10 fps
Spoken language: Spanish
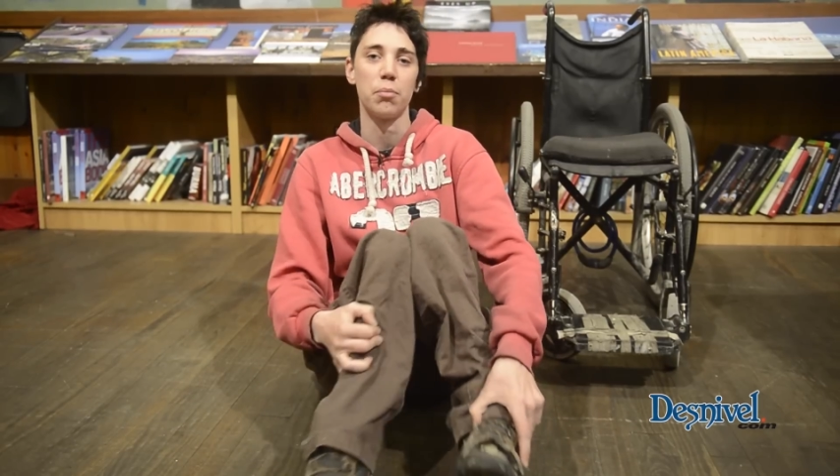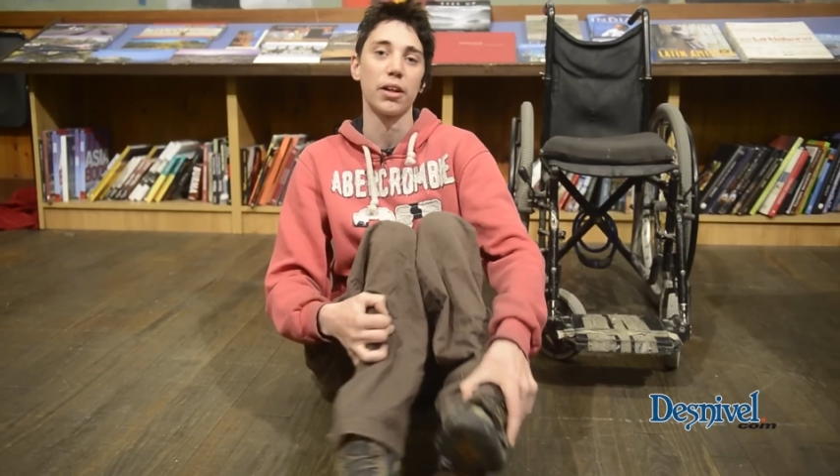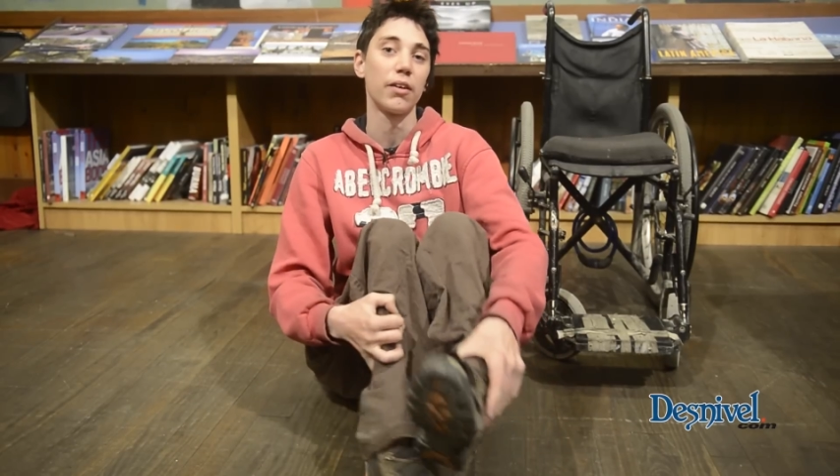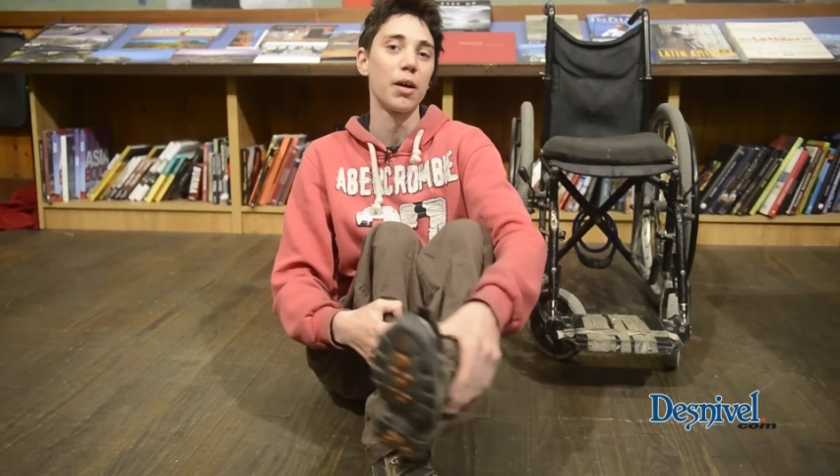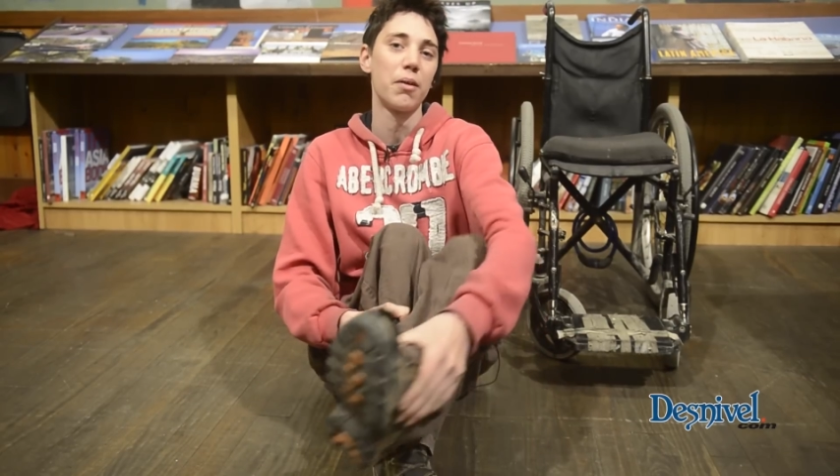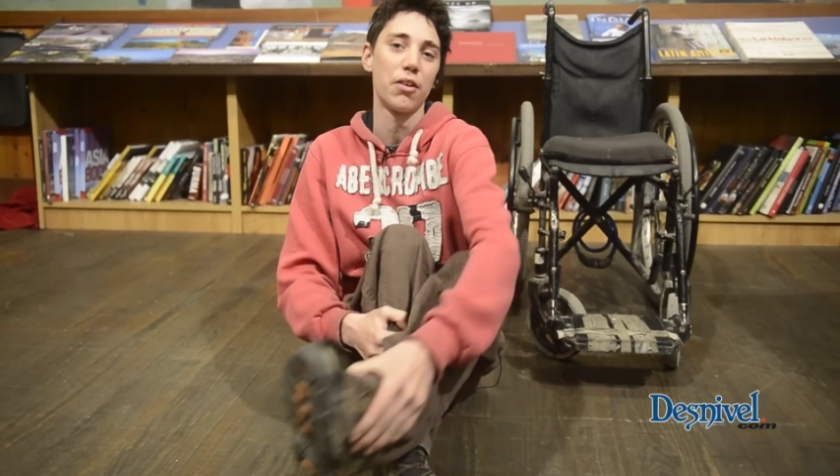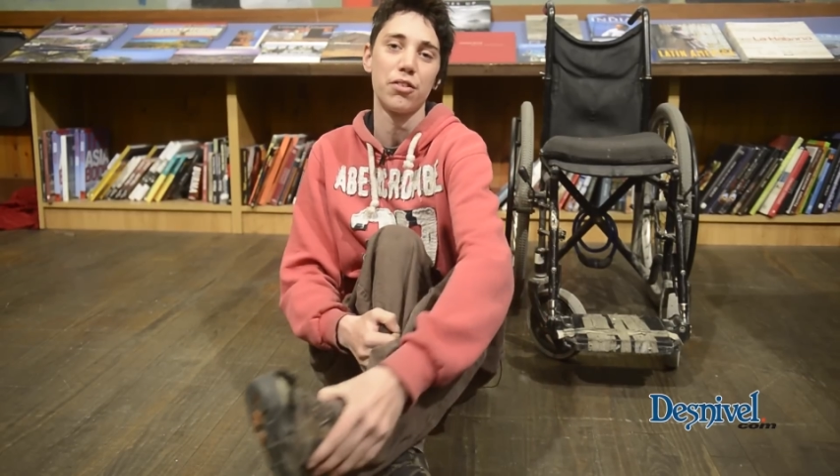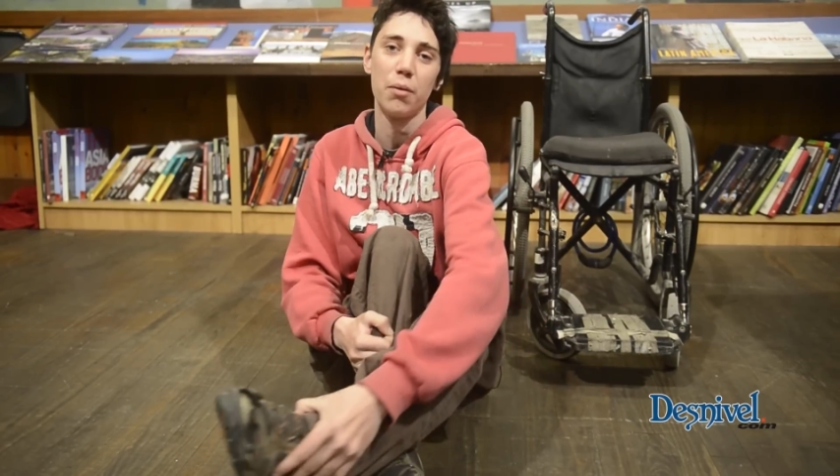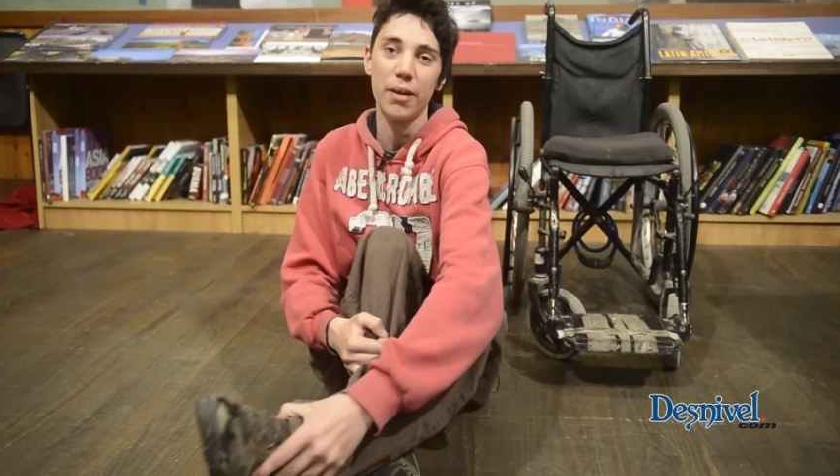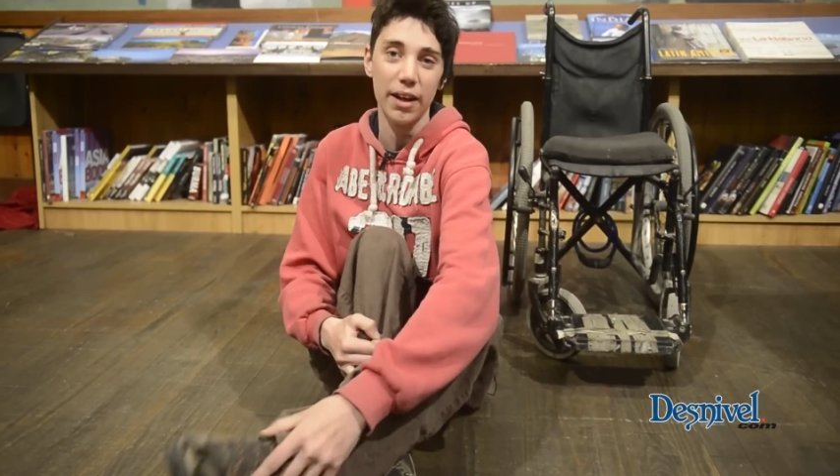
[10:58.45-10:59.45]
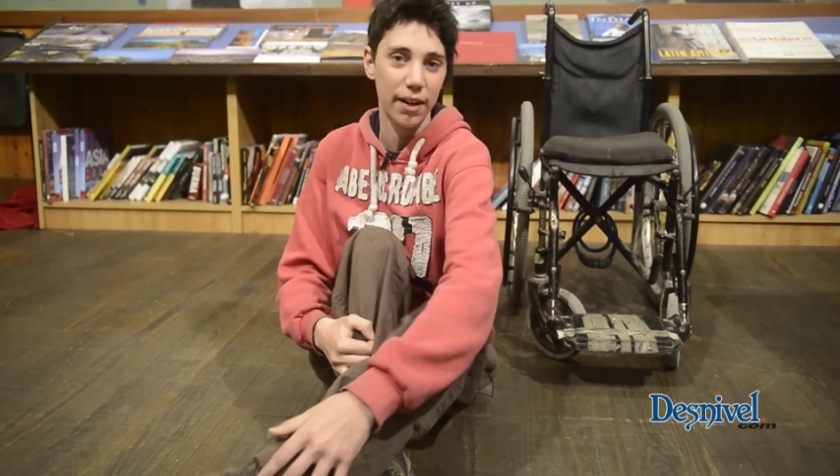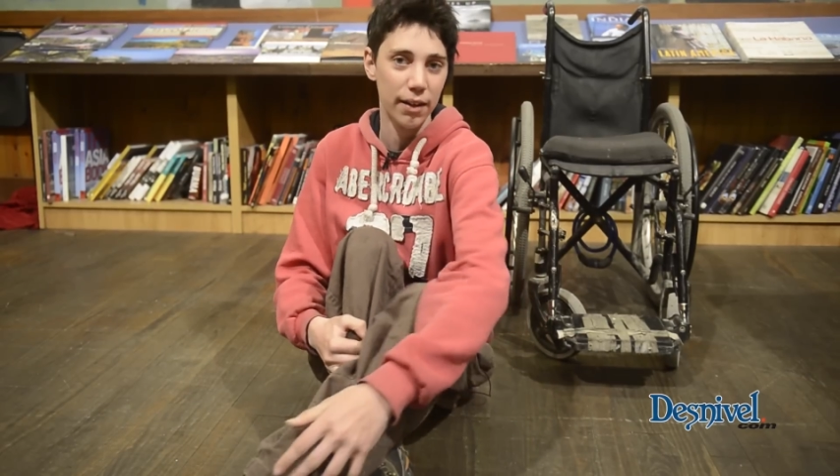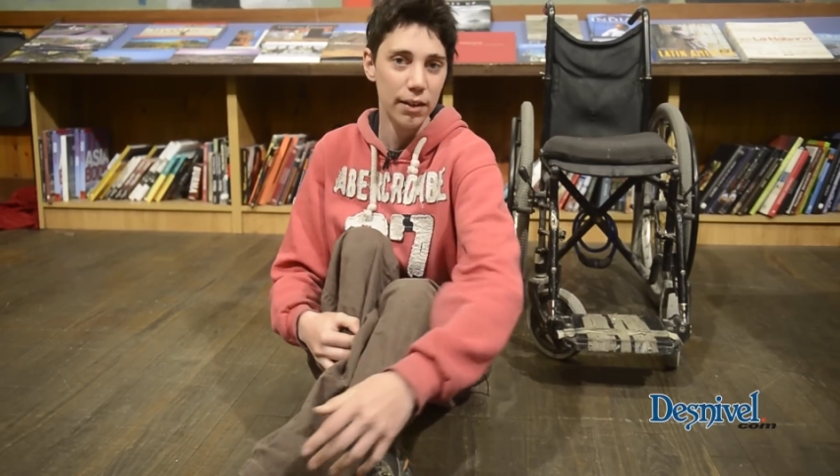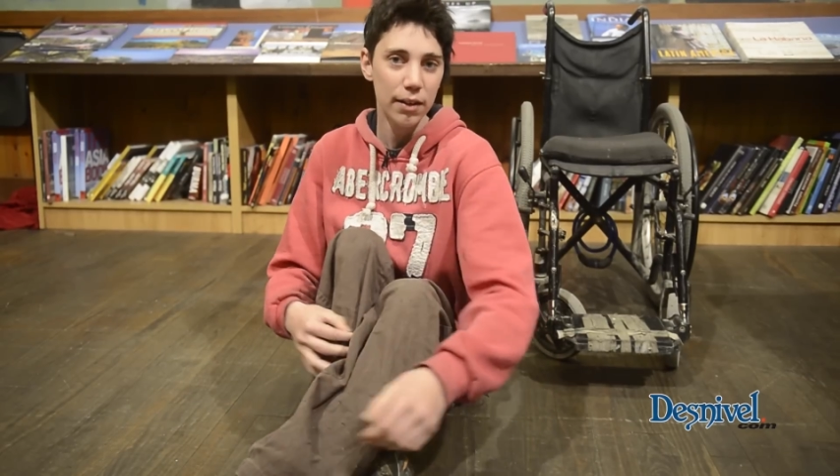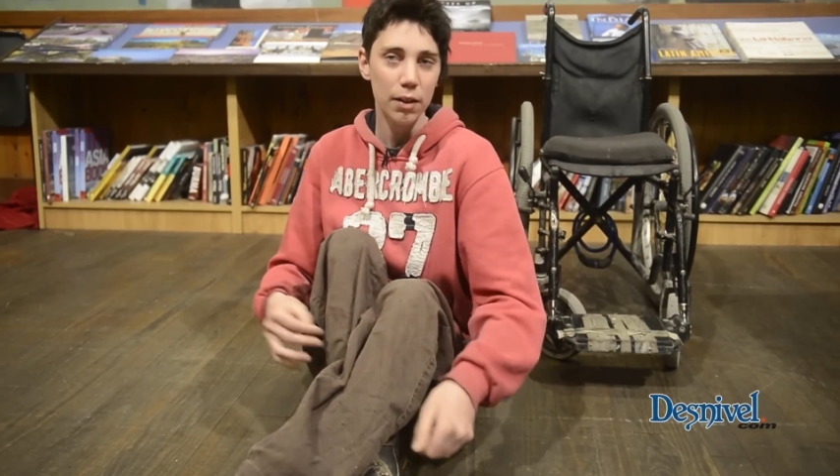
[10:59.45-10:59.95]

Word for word: ¿Por qué tengo que amar a una sola pareja?